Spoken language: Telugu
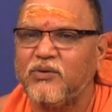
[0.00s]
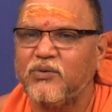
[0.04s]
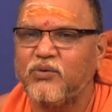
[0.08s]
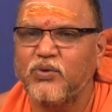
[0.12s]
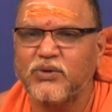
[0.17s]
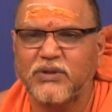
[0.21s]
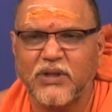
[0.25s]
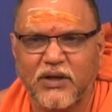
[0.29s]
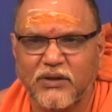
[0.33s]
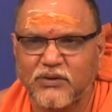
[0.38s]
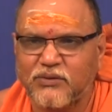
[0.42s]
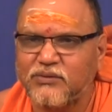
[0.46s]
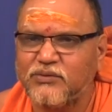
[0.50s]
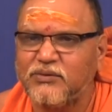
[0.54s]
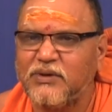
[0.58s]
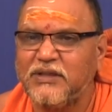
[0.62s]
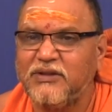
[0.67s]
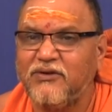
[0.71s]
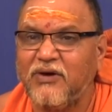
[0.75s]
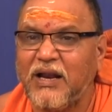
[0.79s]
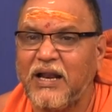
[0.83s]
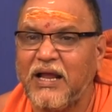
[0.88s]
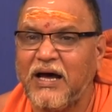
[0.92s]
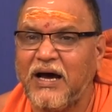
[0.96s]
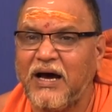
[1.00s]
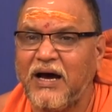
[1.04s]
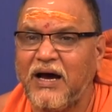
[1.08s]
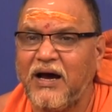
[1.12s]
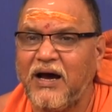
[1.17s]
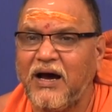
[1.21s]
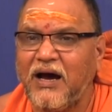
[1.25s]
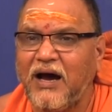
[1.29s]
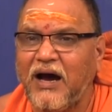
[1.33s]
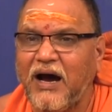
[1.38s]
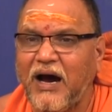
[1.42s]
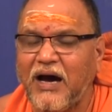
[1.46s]
కుదరదు ఇందువల్ల
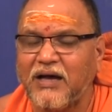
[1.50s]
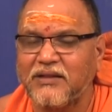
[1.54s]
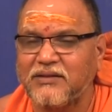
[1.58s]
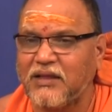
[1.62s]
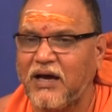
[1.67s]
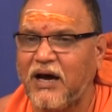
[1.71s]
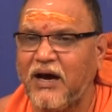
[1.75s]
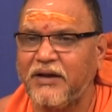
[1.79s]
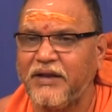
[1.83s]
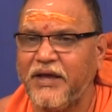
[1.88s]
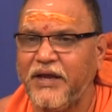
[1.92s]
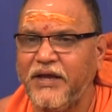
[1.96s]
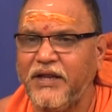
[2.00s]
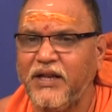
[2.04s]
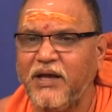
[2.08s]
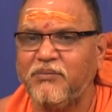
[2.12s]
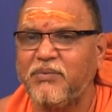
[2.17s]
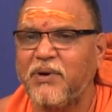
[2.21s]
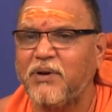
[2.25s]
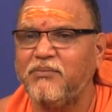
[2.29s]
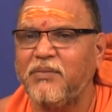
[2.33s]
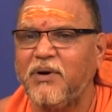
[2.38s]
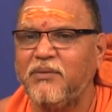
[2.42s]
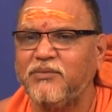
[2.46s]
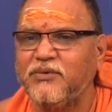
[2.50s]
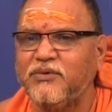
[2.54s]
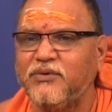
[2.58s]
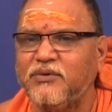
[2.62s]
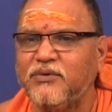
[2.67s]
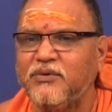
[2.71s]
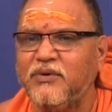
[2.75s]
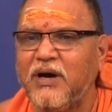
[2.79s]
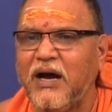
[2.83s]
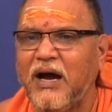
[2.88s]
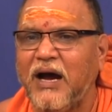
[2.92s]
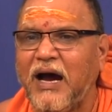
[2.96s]
ఆ తానైన బ్రహ్మము
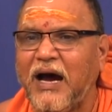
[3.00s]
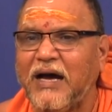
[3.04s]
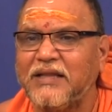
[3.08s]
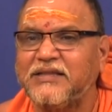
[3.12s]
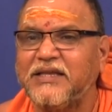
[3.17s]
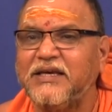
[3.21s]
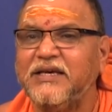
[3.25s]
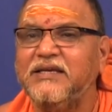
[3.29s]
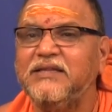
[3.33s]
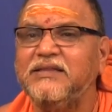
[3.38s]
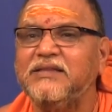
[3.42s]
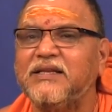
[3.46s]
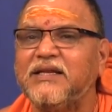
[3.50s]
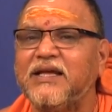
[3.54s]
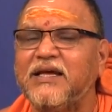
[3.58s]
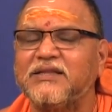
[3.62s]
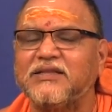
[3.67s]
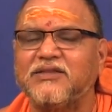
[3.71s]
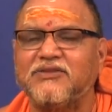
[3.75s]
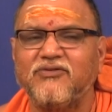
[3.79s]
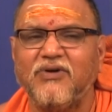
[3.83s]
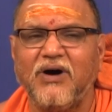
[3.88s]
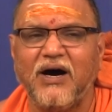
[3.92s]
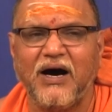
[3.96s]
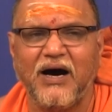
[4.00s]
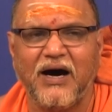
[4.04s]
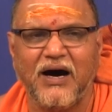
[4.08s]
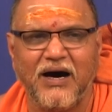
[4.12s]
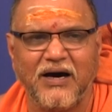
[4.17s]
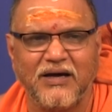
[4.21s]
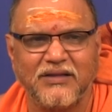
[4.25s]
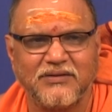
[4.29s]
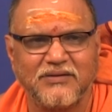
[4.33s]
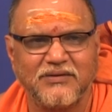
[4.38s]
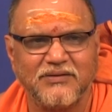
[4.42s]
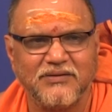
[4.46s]

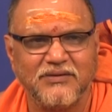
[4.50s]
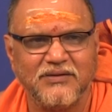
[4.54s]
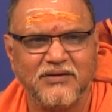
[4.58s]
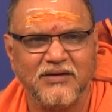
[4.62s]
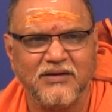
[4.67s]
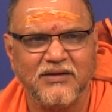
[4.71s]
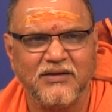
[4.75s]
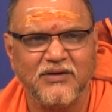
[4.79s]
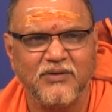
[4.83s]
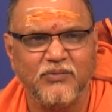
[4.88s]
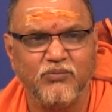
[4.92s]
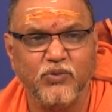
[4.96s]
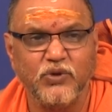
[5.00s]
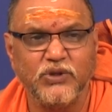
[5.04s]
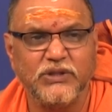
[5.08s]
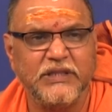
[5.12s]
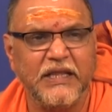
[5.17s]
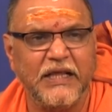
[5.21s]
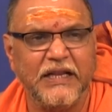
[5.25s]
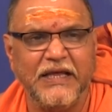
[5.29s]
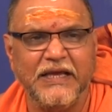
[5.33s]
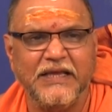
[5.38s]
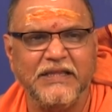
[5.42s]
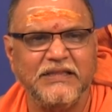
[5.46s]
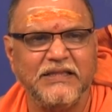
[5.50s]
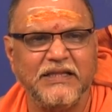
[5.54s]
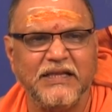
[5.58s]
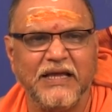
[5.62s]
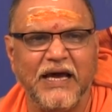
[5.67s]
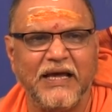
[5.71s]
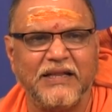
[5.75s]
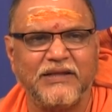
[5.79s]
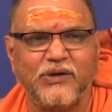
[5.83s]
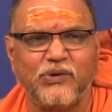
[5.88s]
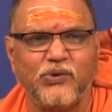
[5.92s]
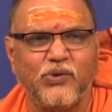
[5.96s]
అతీంద్రియత్వాత్ బుద్ధి అనే
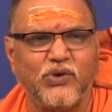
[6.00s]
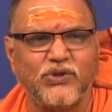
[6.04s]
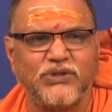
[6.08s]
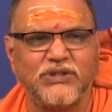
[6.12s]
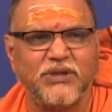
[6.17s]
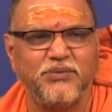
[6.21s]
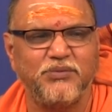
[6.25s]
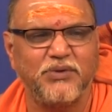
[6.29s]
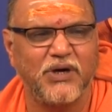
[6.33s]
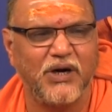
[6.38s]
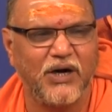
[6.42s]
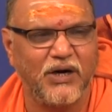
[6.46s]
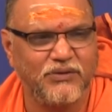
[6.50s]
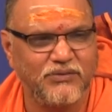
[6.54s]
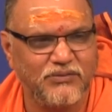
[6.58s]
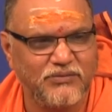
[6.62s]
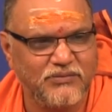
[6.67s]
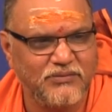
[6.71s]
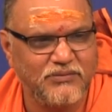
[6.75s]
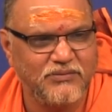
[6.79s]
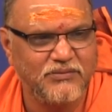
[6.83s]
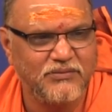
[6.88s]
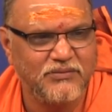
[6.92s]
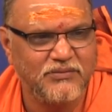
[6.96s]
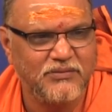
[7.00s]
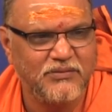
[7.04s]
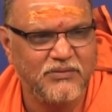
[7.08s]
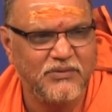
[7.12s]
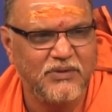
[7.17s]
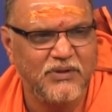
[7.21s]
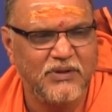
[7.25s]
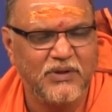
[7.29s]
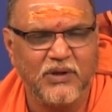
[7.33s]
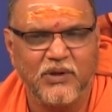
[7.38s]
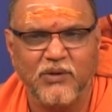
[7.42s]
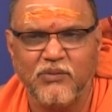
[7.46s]
ఇంద్రియానికి గోచరం కాదు
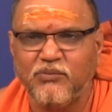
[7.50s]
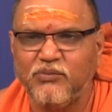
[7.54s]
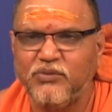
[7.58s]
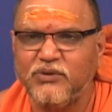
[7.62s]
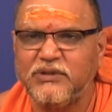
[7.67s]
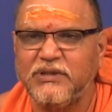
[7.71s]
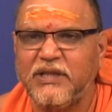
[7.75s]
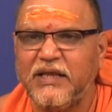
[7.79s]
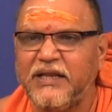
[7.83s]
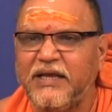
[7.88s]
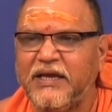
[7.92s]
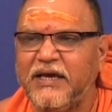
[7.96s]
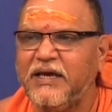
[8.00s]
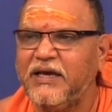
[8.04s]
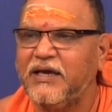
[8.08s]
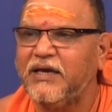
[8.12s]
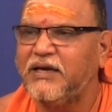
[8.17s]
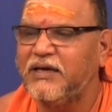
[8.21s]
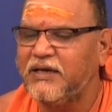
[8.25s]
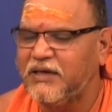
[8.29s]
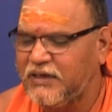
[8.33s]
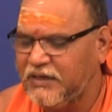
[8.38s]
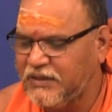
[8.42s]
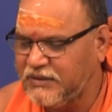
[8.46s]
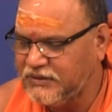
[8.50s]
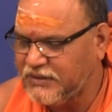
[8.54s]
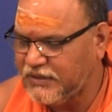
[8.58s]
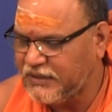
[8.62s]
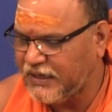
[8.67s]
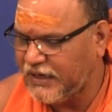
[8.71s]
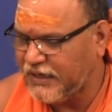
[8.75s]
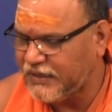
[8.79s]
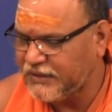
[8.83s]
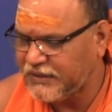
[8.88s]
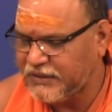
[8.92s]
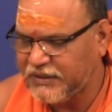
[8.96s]
బుద్ధి అనే
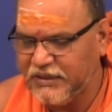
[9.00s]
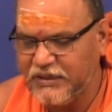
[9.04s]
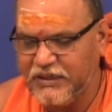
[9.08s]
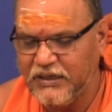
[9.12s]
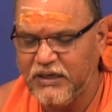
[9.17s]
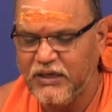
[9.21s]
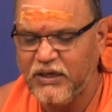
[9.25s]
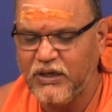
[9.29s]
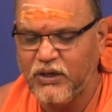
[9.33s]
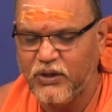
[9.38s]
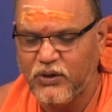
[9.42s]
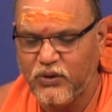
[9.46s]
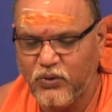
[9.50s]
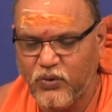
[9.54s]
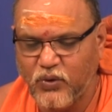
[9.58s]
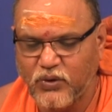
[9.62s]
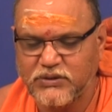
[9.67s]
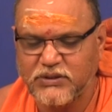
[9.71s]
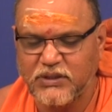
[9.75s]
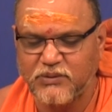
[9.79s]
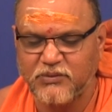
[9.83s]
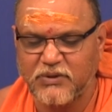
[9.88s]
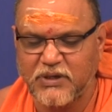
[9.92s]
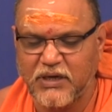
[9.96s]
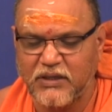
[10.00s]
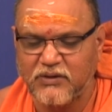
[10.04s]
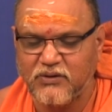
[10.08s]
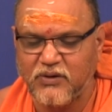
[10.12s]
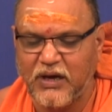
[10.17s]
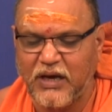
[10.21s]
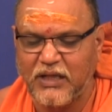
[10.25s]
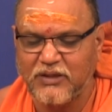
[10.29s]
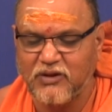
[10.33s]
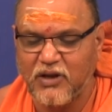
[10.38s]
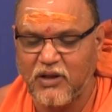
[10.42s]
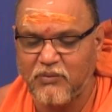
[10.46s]
ఇంద్రియానికి గోచరం కాదు
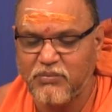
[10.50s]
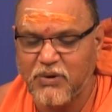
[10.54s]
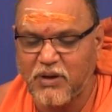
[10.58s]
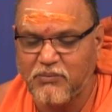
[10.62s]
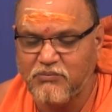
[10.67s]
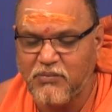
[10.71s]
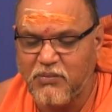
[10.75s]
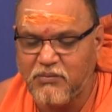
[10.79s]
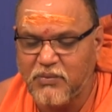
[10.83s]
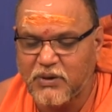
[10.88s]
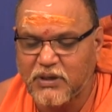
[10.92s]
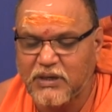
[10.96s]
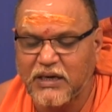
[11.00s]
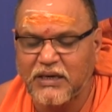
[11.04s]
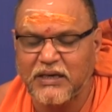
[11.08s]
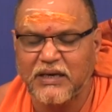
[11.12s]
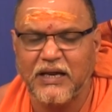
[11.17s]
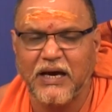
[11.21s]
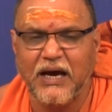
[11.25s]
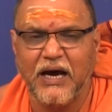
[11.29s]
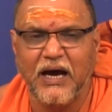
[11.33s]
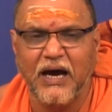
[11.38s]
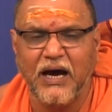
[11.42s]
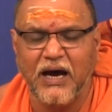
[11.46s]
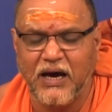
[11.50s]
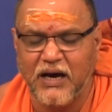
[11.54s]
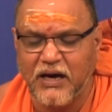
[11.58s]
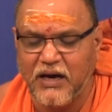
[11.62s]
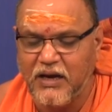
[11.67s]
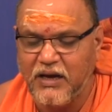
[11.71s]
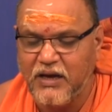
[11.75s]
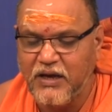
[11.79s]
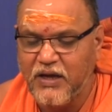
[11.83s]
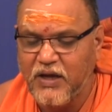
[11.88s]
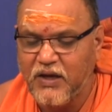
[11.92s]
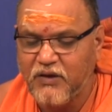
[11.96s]
అందులో బ్రహ్మము కన్నా
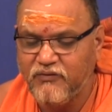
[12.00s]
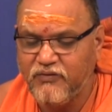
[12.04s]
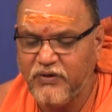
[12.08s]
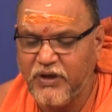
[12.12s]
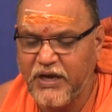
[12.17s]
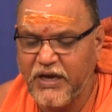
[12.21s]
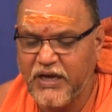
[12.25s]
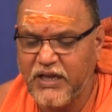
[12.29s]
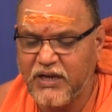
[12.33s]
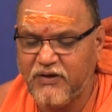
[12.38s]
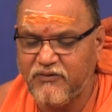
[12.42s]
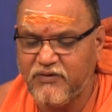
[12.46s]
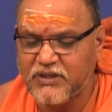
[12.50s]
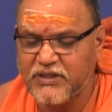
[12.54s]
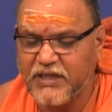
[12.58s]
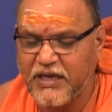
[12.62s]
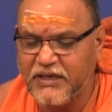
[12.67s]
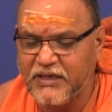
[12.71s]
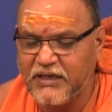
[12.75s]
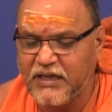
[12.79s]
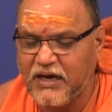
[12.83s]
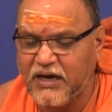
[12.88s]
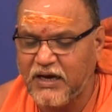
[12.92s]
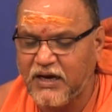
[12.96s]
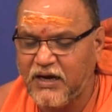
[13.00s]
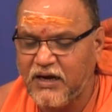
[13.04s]
వేరెవదైన